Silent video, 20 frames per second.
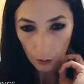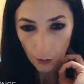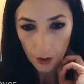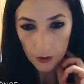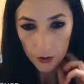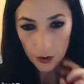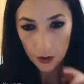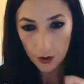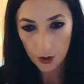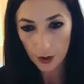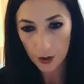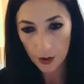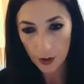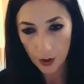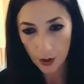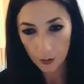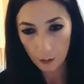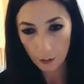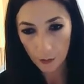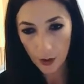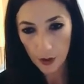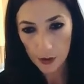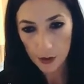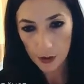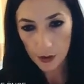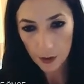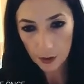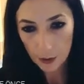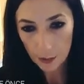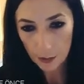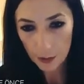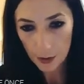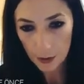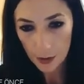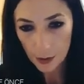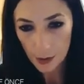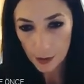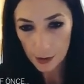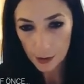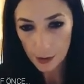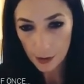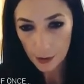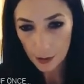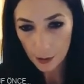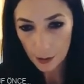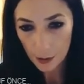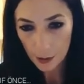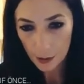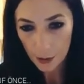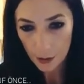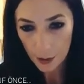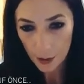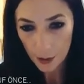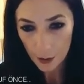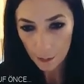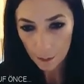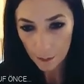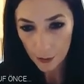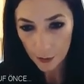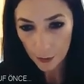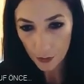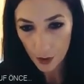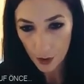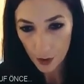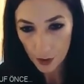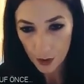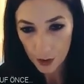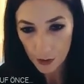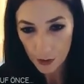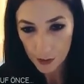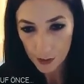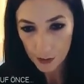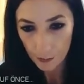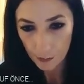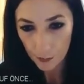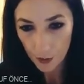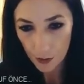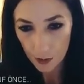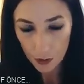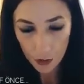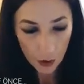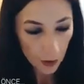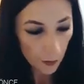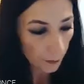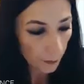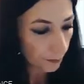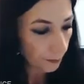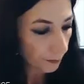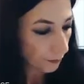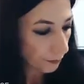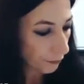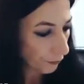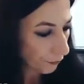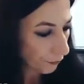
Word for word: Başka neden bahsedebiliriz? Ee, yine realizm için.